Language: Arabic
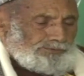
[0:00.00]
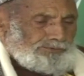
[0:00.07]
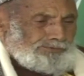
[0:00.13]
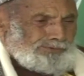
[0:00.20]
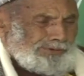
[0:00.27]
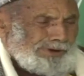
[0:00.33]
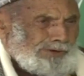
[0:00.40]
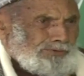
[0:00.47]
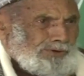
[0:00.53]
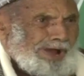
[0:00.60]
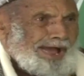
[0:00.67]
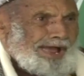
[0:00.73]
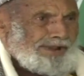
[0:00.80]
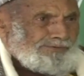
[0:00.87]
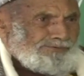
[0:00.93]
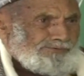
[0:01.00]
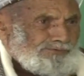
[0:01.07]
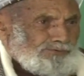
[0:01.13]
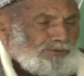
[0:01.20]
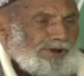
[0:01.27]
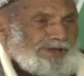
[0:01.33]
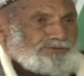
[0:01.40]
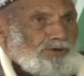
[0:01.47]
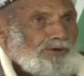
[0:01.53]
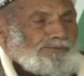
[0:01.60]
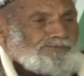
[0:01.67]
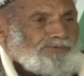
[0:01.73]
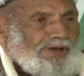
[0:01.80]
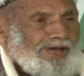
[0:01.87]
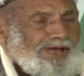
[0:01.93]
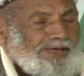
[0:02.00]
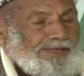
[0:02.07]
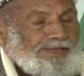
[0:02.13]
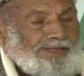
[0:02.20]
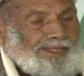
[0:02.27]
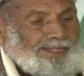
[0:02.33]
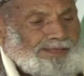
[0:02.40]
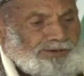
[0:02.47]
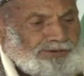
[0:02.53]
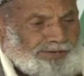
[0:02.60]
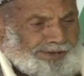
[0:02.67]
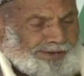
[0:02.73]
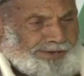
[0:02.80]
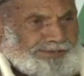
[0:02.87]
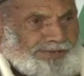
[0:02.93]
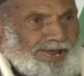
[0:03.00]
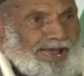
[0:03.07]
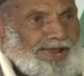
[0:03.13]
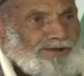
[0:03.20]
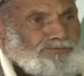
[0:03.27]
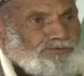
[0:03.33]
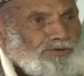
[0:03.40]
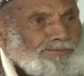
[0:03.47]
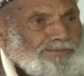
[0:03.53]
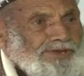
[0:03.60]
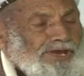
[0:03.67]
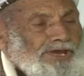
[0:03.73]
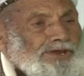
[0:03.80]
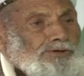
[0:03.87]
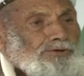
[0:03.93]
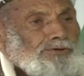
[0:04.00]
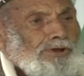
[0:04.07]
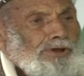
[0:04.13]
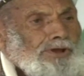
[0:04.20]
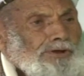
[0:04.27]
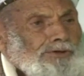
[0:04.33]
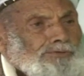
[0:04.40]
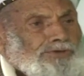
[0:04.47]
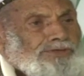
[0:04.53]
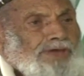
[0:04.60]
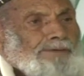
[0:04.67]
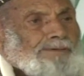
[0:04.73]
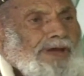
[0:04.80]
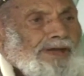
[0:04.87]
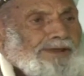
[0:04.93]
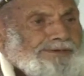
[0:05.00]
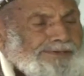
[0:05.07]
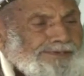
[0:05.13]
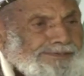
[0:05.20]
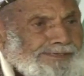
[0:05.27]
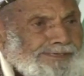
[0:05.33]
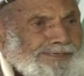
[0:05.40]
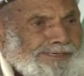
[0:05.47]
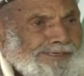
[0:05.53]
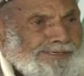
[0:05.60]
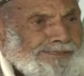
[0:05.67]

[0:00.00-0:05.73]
وألف وتوفى سنة ألف ومئة وثمان ألف